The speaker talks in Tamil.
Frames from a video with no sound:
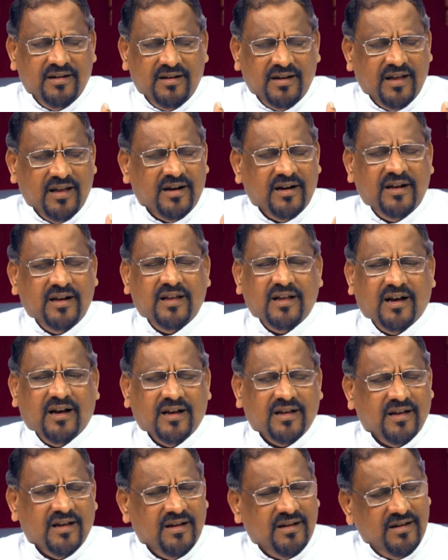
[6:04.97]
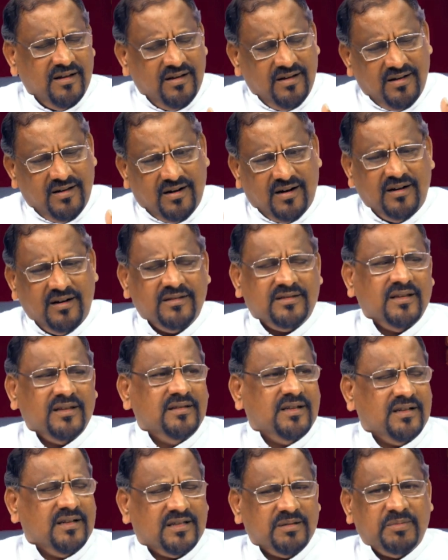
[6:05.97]
நேரடியாக
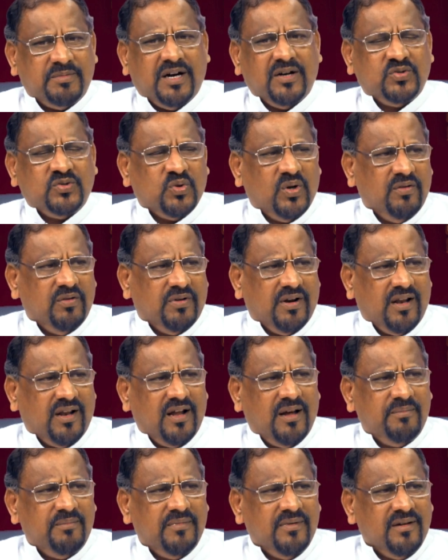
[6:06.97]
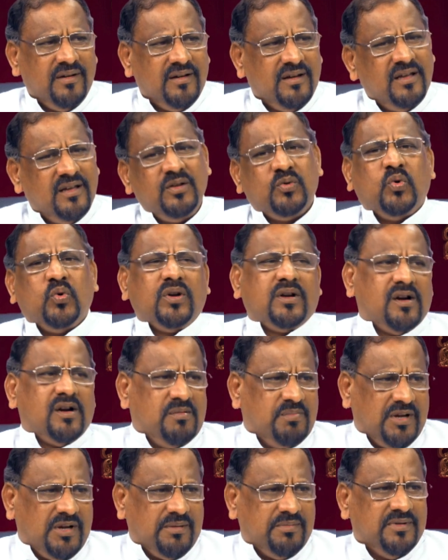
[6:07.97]
அழுத்தம் திருத்தமாக சொல்லிவிடலாம் இது
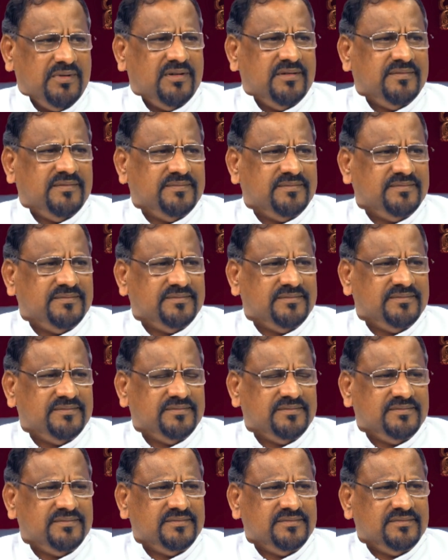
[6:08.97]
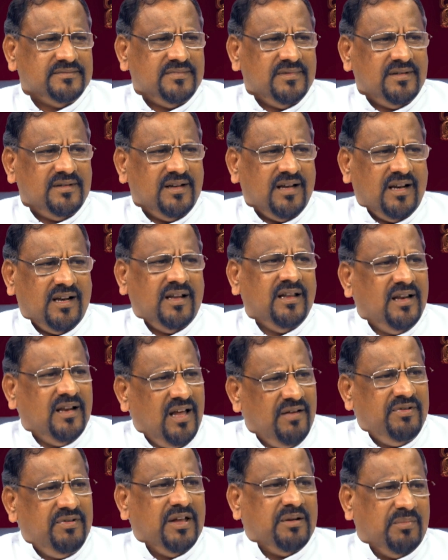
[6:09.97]
குருக்கள் மரபு குருக்கள் மரபு அல்லது
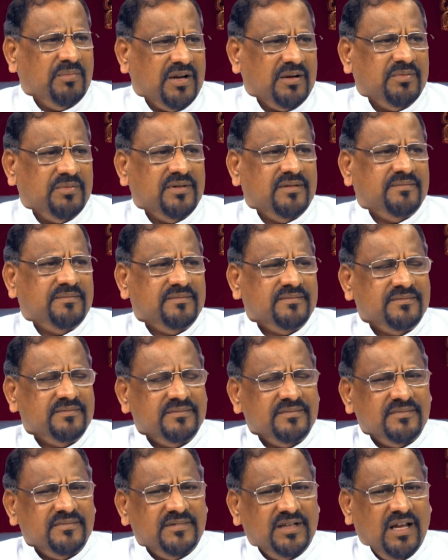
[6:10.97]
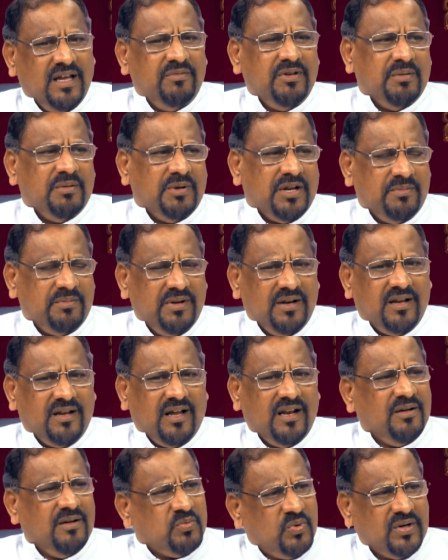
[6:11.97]
லேவியர் மரபு லேவியர் மரபு
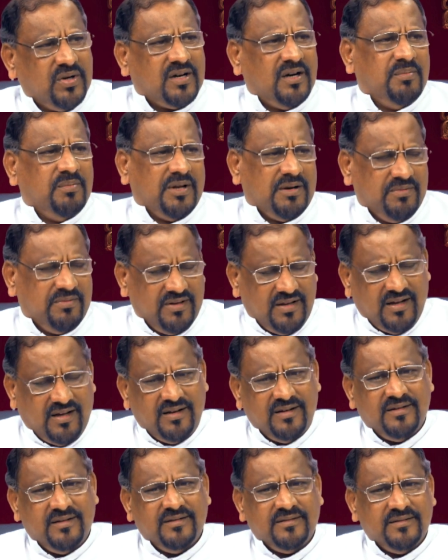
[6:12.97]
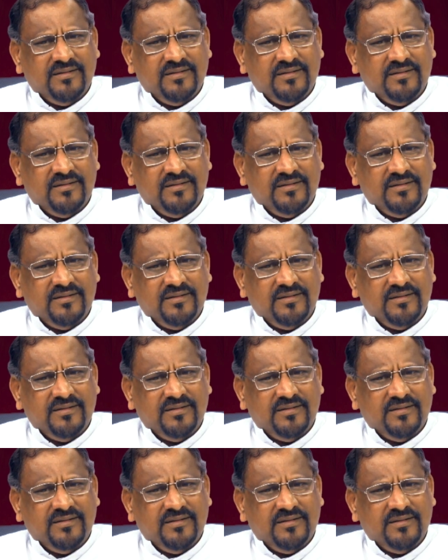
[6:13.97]
என்றாலே குருக்கள் மரபு தான்